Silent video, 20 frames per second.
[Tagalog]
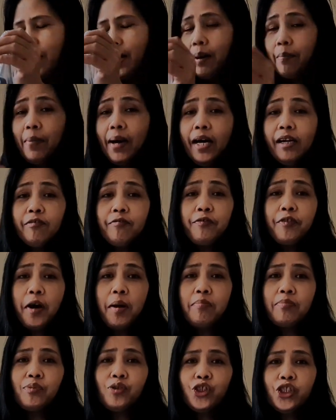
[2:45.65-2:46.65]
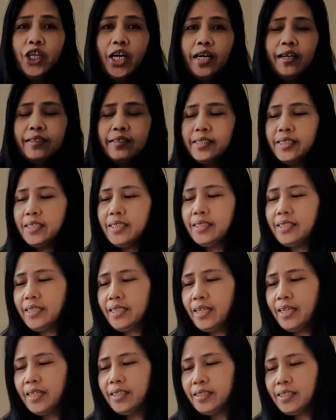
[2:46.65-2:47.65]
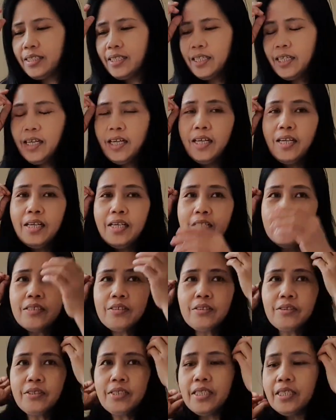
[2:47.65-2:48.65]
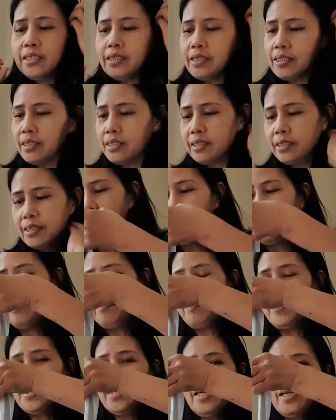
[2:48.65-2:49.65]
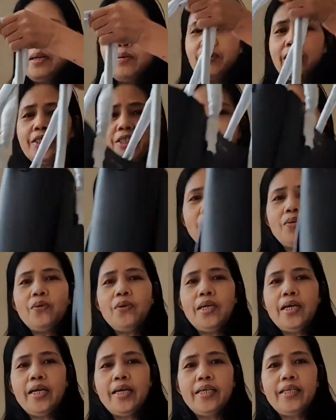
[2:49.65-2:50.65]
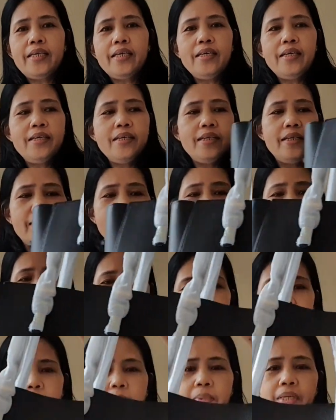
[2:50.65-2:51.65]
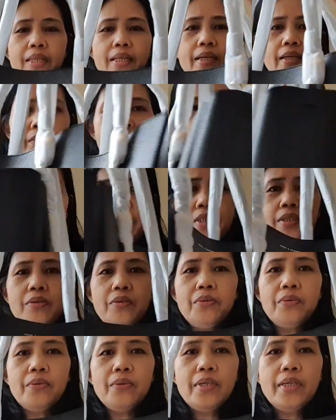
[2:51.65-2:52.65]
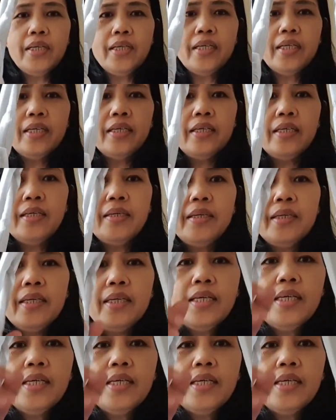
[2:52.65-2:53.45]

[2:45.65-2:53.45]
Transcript: A bag from Charles and Kate. So this, this may dalawa siyang kulay. May dalawa siyang kulay.